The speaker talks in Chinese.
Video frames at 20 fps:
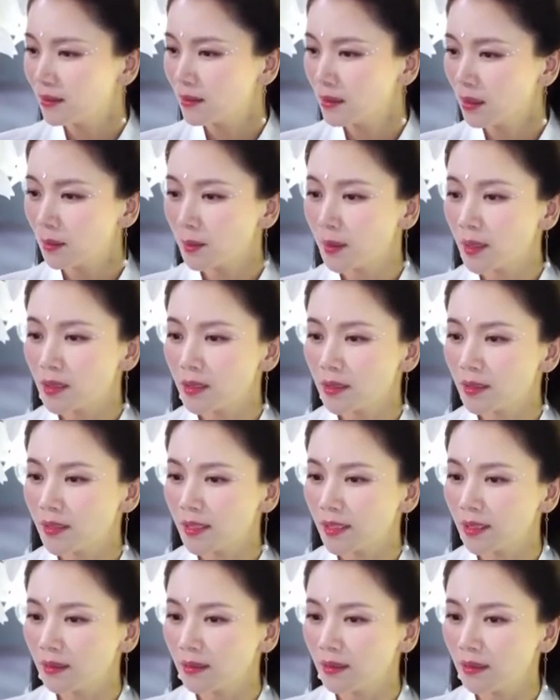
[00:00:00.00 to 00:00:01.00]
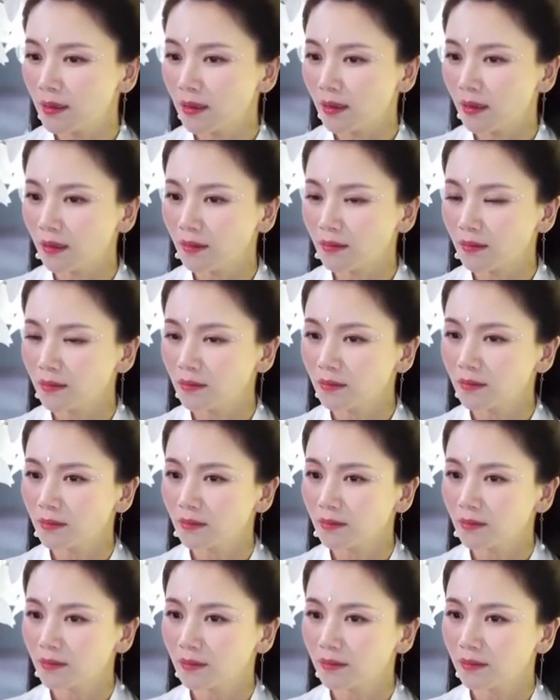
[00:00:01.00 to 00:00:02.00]
特别是今夜，
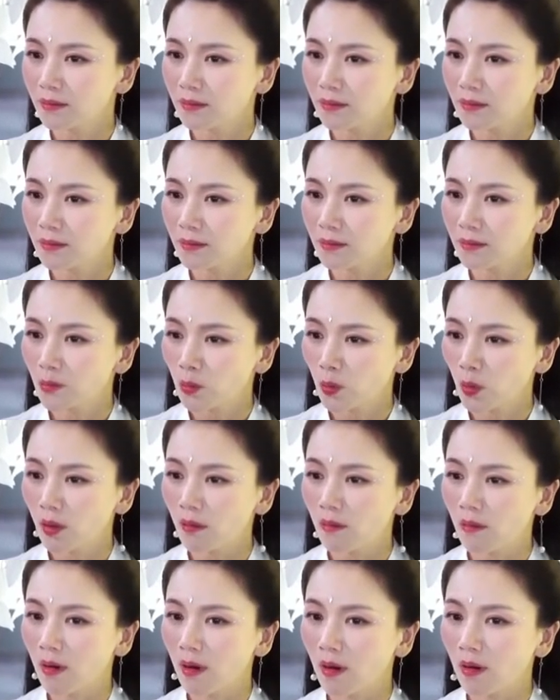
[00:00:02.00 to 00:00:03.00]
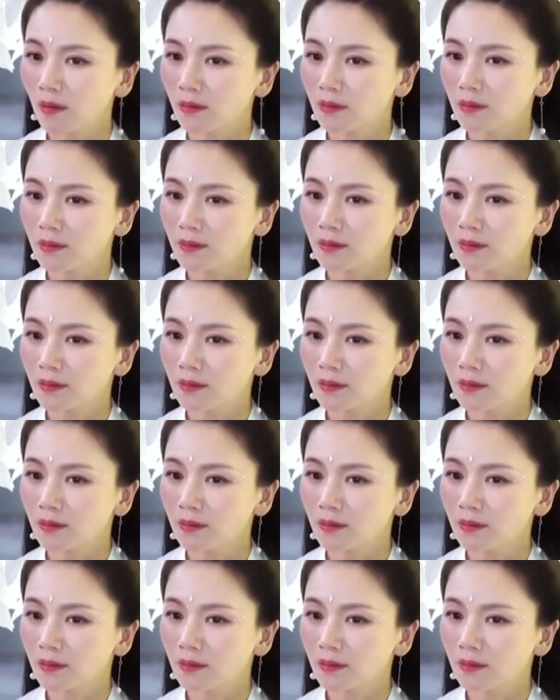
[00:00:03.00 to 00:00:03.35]
愿望